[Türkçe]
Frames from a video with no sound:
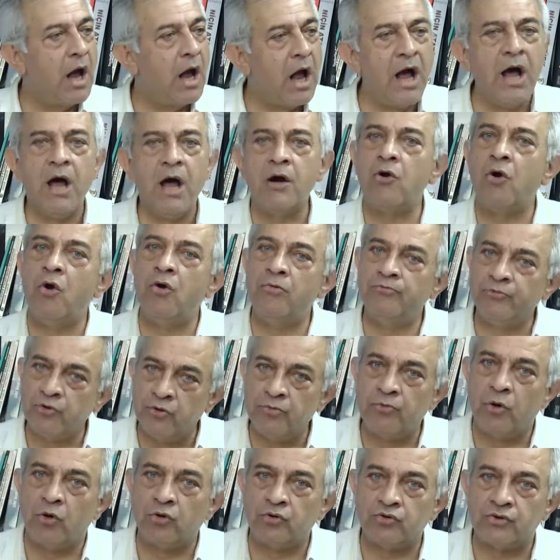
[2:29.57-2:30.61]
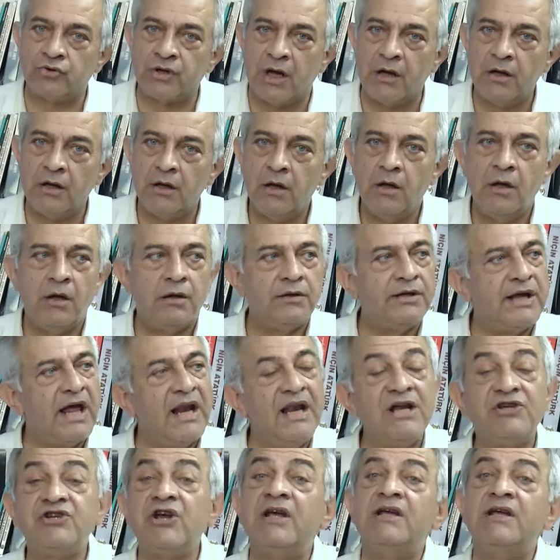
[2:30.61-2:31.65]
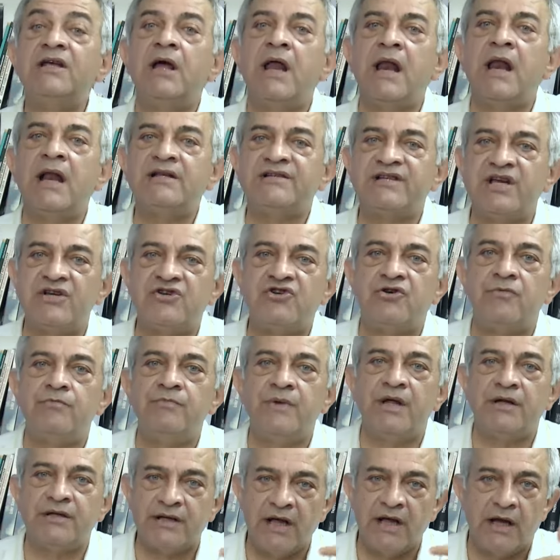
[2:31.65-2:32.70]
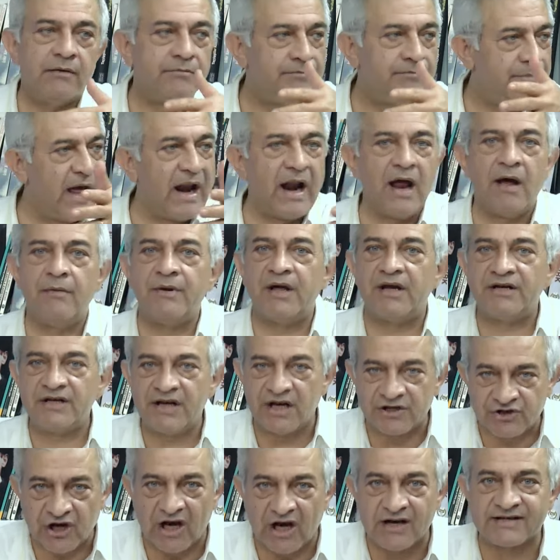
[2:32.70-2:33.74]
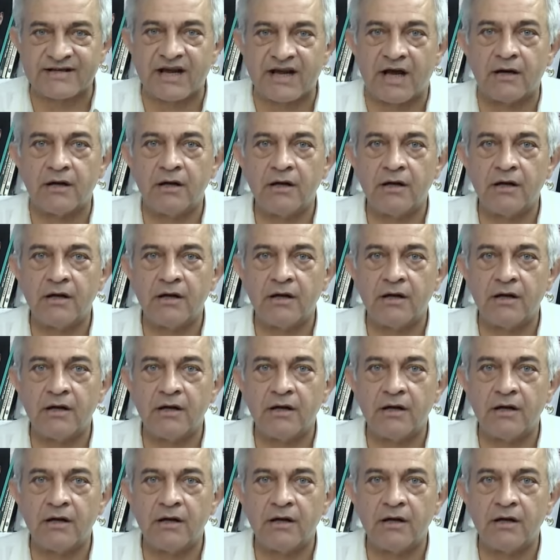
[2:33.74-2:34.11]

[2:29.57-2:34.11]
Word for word: Eğer ömrüm olur da gelecek yerel seçimlerde beraber yaşarsak